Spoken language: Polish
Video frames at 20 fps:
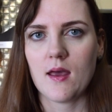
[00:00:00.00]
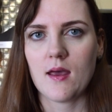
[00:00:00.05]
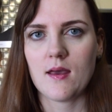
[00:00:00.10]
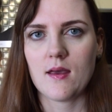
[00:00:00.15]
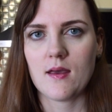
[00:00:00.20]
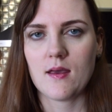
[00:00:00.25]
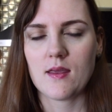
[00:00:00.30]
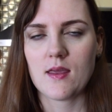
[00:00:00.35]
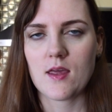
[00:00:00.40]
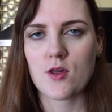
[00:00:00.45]

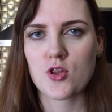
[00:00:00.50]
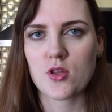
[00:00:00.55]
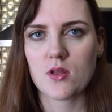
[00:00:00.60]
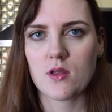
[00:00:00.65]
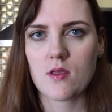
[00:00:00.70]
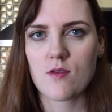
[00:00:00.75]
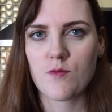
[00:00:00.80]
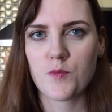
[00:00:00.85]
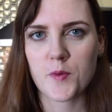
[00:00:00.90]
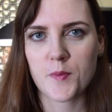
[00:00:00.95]
E,
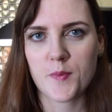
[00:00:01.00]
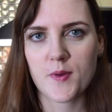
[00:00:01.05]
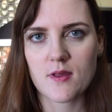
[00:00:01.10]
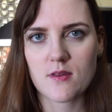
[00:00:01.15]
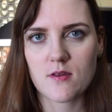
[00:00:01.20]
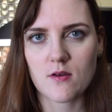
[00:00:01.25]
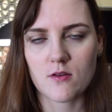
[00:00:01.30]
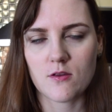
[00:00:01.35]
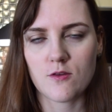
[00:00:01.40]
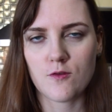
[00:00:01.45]
jeżeli
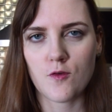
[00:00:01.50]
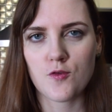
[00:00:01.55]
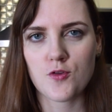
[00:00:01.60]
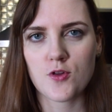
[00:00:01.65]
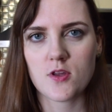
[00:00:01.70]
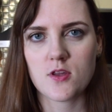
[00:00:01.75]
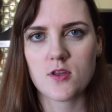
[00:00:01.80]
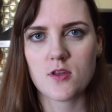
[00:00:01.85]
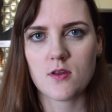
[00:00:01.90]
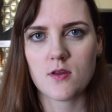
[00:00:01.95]
spróbujecie
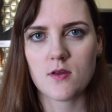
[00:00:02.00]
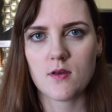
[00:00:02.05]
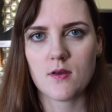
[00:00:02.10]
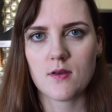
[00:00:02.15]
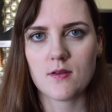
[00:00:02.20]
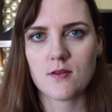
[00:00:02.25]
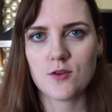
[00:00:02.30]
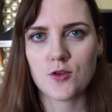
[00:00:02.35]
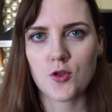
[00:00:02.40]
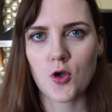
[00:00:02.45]
odtworzyć,
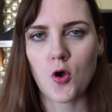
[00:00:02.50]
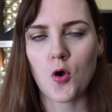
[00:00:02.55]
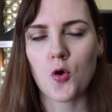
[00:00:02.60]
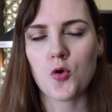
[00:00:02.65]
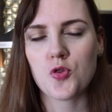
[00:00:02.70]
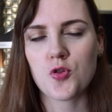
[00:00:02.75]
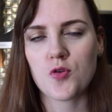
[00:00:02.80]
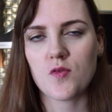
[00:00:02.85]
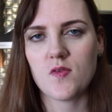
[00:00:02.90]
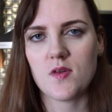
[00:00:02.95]
e, to
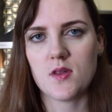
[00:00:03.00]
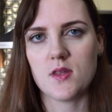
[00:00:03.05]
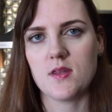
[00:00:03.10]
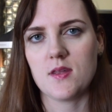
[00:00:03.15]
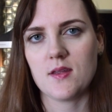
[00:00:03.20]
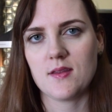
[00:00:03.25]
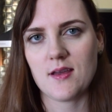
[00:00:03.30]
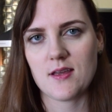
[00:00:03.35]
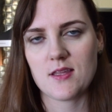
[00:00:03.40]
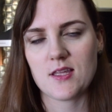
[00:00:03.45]

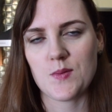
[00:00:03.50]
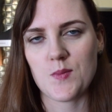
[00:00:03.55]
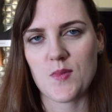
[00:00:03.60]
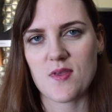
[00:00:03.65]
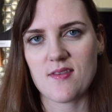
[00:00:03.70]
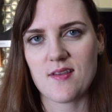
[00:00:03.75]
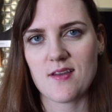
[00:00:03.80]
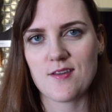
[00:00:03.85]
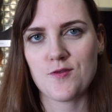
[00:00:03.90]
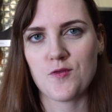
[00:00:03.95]
oczywiście dajcie
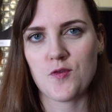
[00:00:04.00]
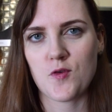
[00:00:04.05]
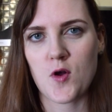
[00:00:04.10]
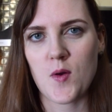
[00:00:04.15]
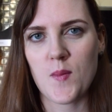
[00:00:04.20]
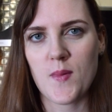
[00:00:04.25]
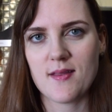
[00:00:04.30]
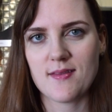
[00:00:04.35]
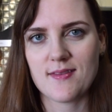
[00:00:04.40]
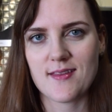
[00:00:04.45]
mi znać w
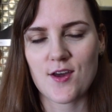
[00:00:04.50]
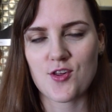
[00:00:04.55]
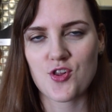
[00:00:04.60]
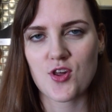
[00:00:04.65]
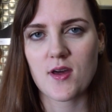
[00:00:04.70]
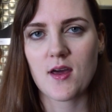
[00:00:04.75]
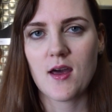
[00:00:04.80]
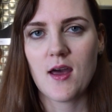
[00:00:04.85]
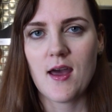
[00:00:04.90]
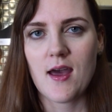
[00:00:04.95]

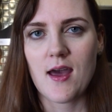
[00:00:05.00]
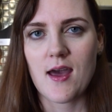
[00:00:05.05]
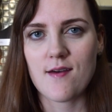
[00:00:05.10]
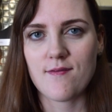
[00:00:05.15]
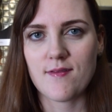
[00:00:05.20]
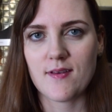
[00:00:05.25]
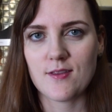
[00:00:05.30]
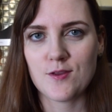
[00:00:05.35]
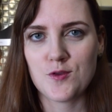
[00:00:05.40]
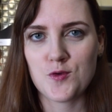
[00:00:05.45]
komentarzach,
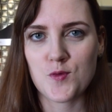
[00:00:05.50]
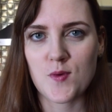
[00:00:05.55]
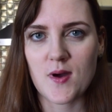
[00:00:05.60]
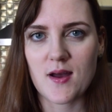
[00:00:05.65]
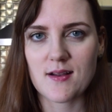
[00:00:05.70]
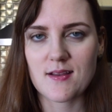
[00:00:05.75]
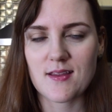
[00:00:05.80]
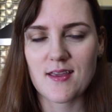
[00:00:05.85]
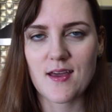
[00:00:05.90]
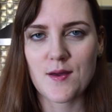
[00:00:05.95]

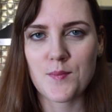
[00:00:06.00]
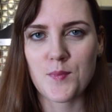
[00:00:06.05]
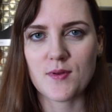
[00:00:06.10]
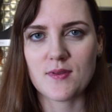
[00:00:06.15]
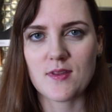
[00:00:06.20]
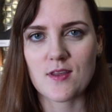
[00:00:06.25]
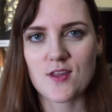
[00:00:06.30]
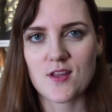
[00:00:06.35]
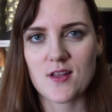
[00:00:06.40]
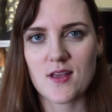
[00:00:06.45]
ewentualnie
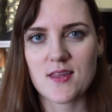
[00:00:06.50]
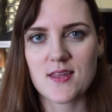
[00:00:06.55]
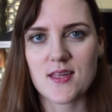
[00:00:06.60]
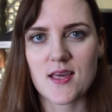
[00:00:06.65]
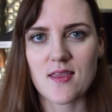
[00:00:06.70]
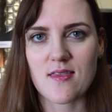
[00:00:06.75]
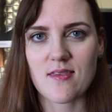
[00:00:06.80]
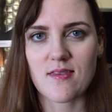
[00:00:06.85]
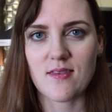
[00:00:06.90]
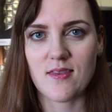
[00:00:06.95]

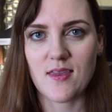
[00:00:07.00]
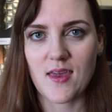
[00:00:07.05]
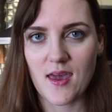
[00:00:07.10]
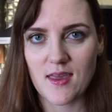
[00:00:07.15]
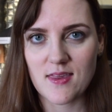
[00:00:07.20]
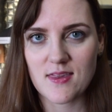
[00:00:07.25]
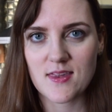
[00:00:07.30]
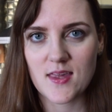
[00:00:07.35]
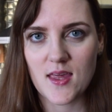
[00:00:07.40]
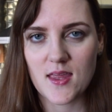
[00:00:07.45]
podeślijcie
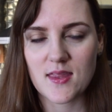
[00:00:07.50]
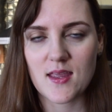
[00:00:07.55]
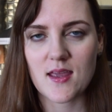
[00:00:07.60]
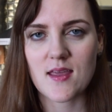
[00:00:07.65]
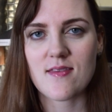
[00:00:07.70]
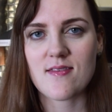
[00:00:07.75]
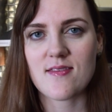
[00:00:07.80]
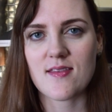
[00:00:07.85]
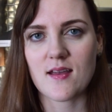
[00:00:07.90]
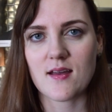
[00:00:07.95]
zdjęcie na
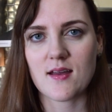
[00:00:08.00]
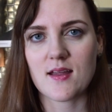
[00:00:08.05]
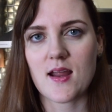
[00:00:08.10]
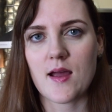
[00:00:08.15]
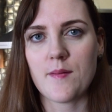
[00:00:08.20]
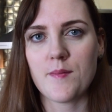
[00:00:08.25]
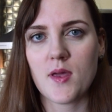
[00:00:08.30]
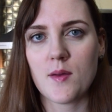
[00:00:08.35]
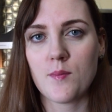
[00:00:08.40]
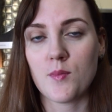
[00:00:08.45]

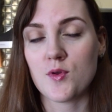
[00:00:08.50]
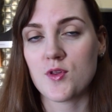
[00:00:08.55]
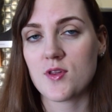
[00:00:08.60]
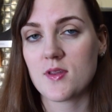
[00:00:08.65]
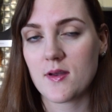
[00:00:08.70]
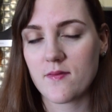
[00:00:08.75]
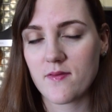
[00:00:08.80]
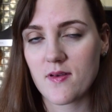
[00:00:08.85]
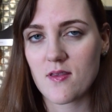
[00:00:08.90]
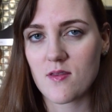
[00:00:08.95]
Instagramie
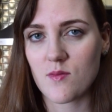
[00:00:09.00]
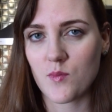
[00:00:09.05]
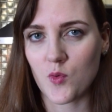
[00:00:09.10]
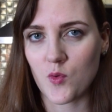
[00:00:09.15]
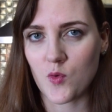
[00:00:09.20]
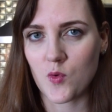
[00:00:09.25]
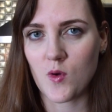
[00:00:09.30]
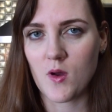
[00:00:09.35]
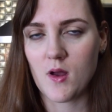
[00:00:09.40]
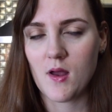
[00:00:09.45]
bądź na
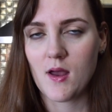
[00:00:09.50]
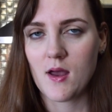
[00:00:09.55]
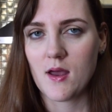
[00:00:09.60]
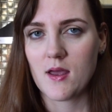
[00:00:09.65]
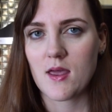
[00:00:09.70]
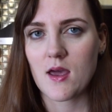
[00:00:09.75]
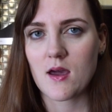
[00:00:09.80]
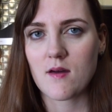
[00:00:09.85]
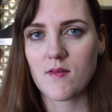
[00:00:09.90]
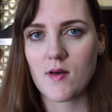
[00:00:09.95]
Facebooku,
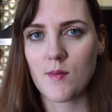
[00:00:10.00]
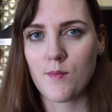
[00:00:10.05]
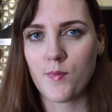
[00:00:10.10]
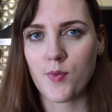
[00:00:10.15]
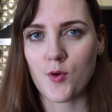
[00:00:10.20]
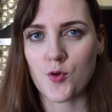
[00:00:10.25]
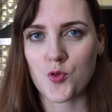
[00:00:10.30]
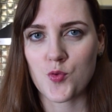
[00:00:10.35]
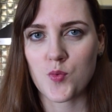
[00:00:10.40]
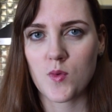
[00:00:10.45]
jak Wam
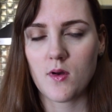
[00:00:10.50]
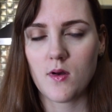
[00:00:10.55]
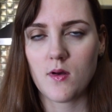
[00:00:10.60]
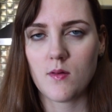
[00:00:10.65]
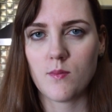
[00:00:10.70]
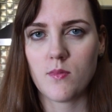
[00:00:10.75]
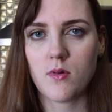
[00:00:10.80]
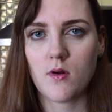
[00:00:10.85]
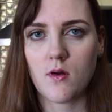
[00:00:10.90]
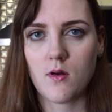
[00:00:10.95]

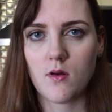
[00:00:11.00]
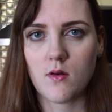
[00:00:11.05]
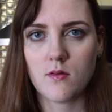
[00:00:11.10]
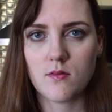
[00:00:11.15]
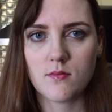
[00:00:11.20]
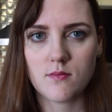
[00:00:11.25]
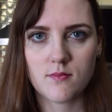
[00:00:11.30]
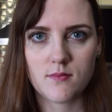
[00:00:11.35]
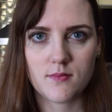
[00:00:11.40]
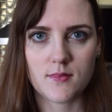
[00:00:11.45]
poszło,
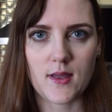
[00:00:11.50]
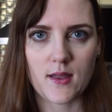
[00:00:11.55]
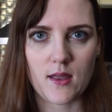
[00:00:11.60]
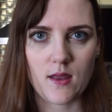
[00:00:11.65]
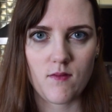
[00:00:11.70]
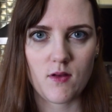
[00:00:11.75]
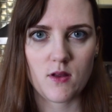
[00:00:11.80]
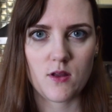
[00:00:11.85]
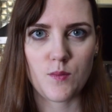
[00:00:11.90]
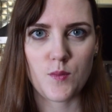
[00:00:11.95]
bo
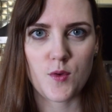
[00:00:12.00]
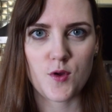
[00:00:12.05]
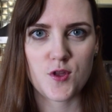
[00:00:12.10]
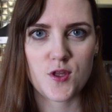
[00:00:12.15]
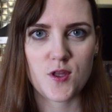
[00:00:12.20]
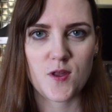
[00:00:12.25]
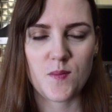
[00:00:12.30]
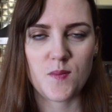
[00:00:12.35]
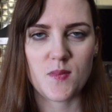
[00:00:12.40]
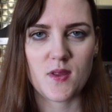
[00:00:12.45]
takie
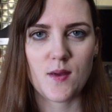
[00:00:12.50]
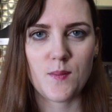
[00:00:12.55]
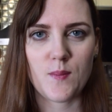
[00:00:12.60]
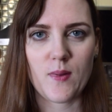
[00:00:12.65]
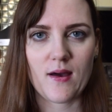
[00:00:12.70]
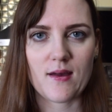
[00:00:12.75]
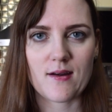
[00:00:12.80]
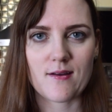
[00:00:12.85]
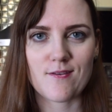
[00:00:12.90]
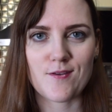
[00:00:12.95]
wiadomości mnie
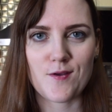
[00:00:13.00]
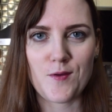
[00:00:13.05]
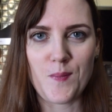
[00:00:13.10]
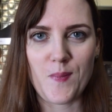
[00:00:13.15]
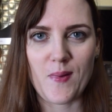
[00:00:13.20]
bardzo,